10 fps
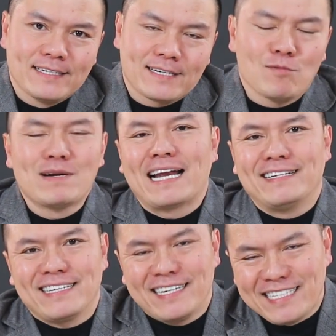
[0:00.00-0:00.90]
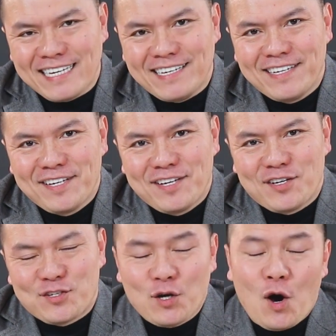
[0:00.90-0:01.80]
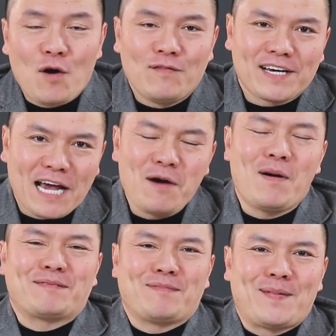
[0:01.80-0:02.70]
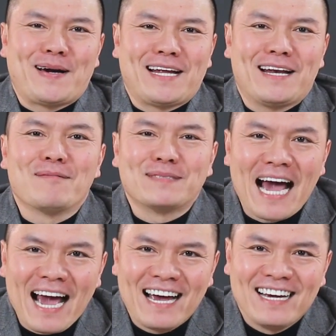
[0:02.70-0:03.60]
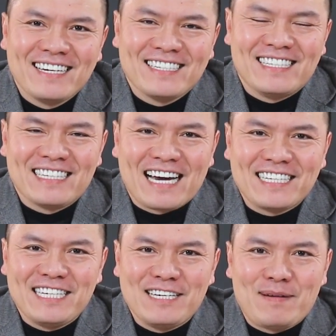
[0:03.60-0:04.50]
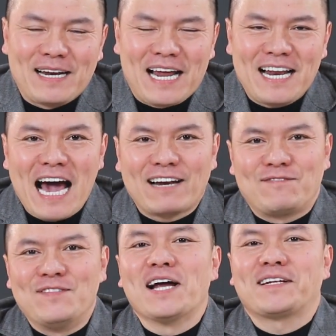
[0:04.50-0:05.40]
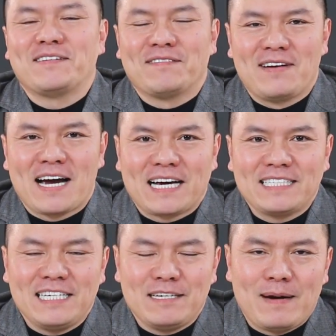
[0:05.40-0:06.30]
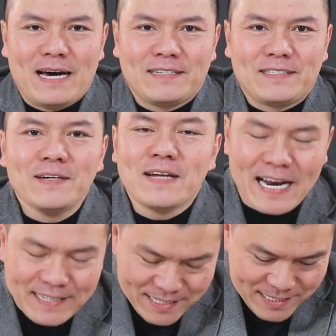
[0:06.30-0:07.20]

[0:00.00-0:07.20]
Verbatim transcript: không đạt được những cái gì so với kế hoạch mà bạn đã lập ra thì cái gì bạn đã đạt vượt và cái gì bạn chưa đạt